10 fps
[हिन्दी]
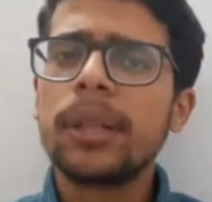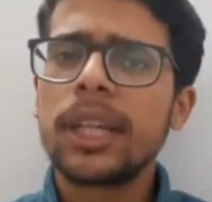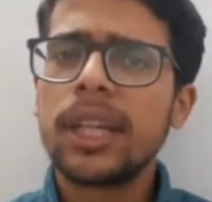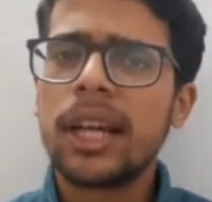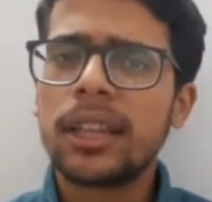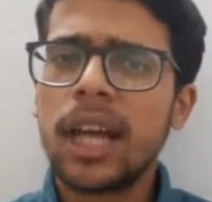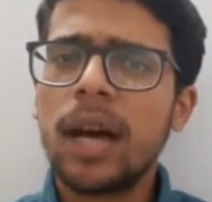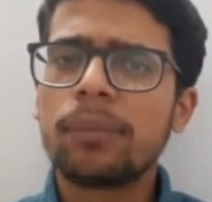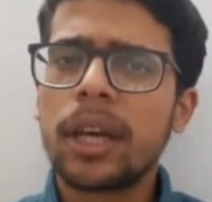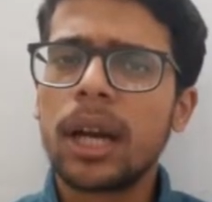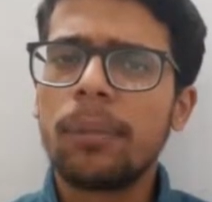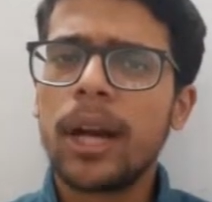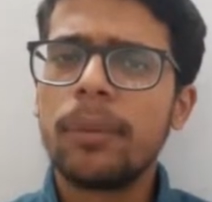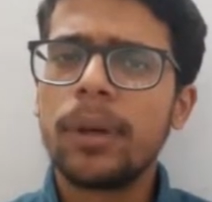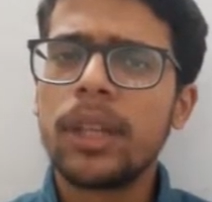बद्रीनाथ धाम के
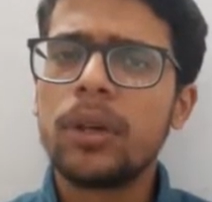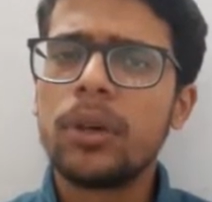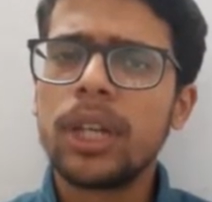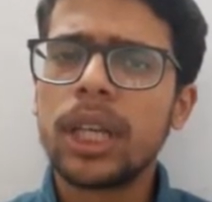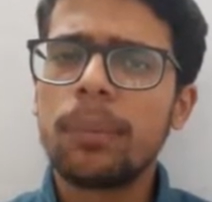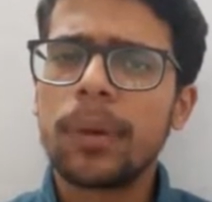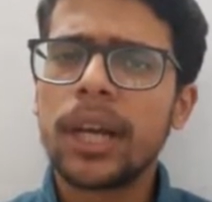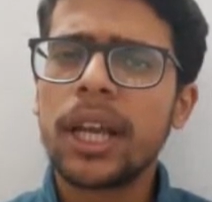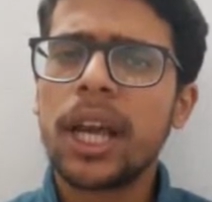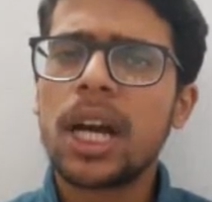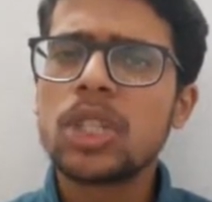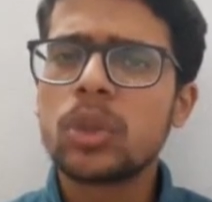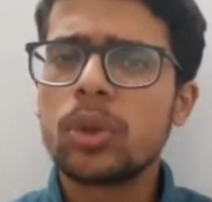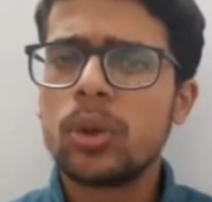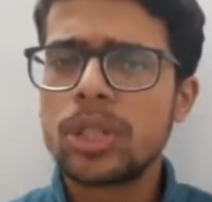कपाट बंद होने की प्रक्रिया
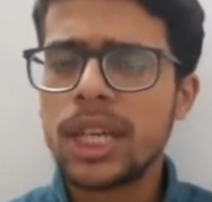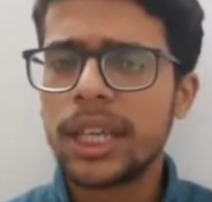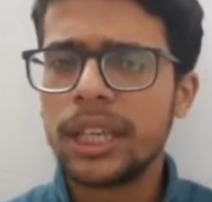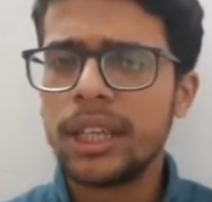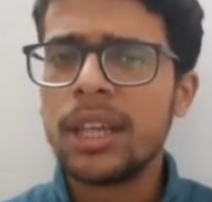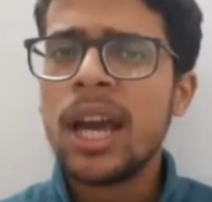शुरू हो जाएगी